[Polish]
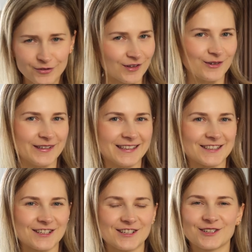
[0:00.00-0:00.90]
wielu innych
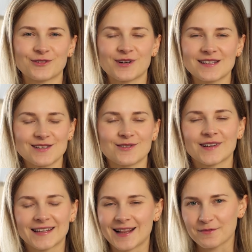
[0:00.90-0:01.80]
rzeczach, które są
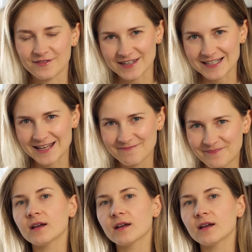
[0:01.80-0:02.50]
dla mnie ważne.